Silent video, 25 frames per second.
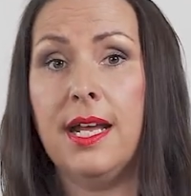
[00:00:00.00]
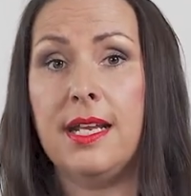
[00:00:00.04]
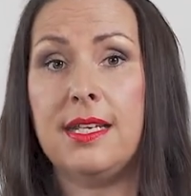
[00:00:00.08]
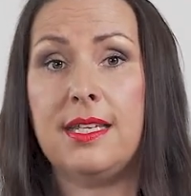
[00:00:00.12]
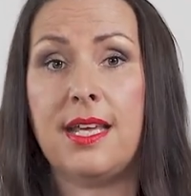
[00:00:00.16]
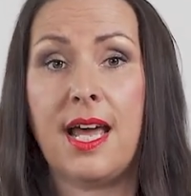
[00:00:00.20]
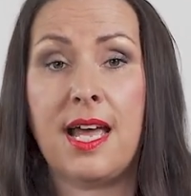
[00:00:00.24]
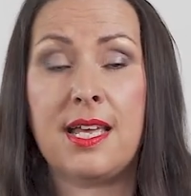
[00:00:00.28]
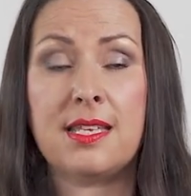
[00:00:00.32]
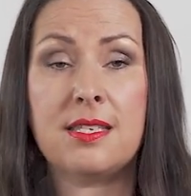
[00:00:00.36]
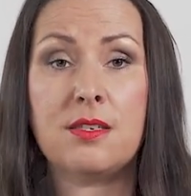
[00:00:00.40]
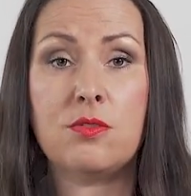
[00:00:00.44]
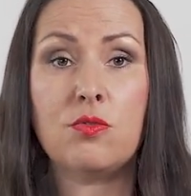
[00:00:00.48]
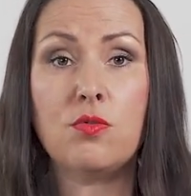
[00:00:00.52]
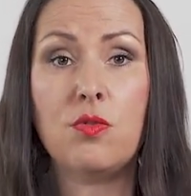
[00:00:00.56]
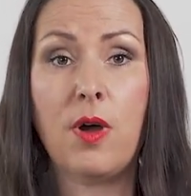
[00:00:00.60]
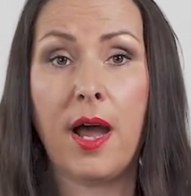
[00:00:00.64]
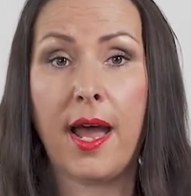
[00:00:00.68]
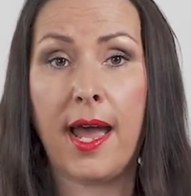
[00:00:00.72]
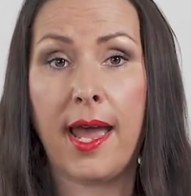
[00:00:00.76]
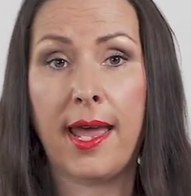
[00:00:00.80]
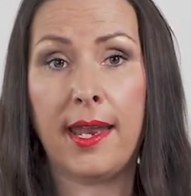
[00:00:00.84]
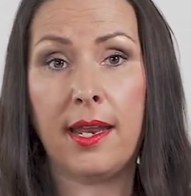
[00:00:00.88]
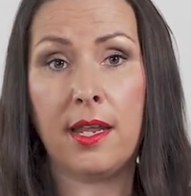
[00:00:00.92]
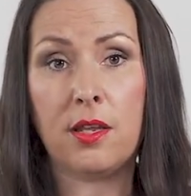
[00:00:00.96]
Dass du
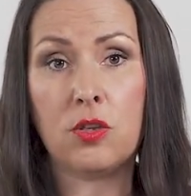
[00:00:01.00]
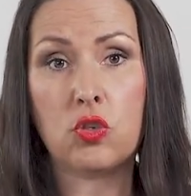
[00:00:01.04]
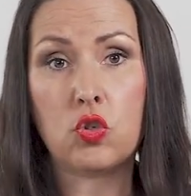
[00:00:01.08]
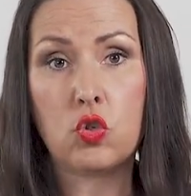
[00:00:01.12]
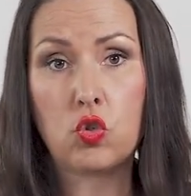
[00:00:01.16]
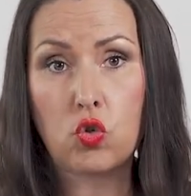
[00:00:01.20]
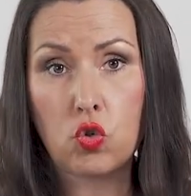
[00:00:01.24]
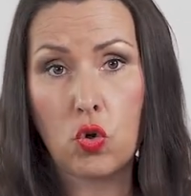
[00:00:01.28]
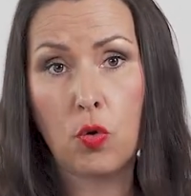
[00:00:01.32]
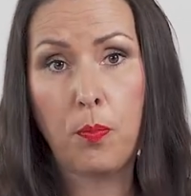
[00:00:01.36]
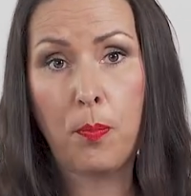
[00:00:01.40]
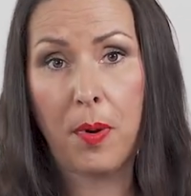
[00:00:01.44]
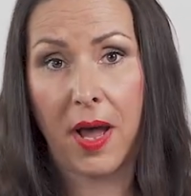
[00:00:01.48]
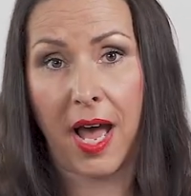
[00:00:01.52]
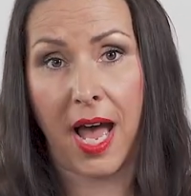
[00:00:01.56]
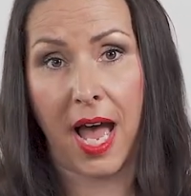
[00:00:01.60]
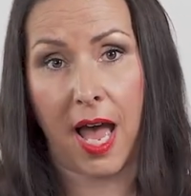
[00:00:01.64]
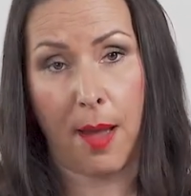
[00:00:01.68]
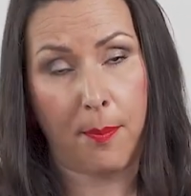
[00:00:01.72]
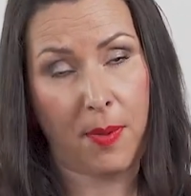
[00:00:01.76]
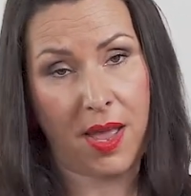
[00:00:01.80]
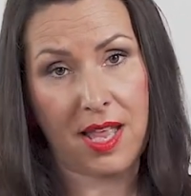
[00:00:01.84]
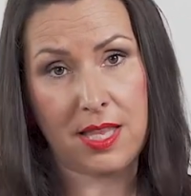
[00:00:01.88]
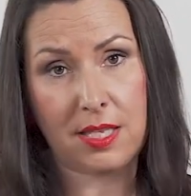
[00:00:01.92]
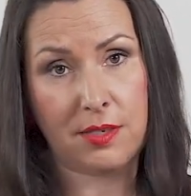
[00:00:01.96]
einen super
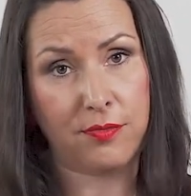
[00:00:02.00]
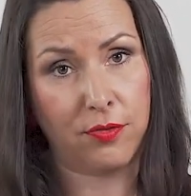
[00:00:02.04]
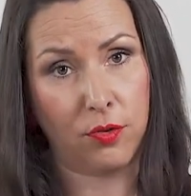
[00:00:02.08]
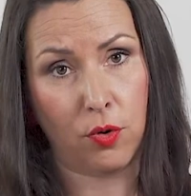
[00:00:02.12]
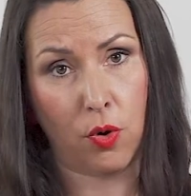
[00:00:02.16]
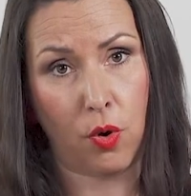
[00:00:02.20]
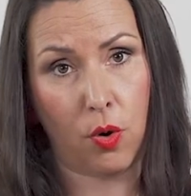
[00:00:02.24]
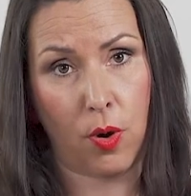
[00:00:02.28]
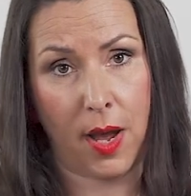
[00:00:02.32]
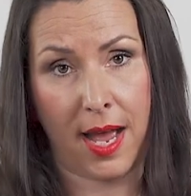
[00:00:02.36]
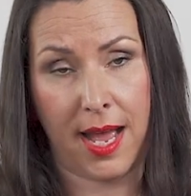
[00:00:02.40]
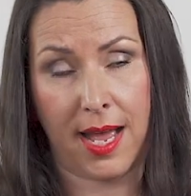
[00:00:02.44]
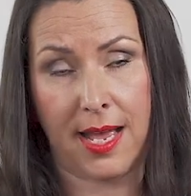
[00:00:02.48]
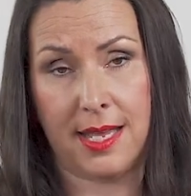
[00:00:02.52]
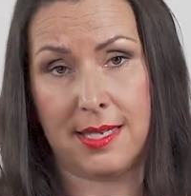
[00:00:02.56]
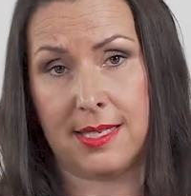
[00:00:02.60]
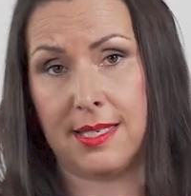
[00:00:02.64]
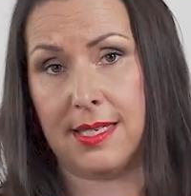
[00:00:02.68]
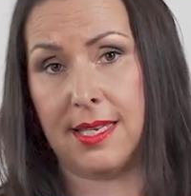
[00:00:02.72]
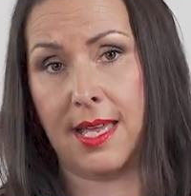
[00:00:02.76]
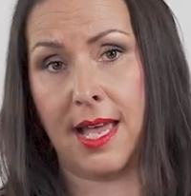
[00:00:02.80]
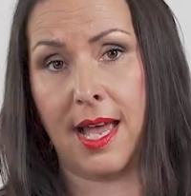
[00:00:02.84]
Arbeitsflow hast,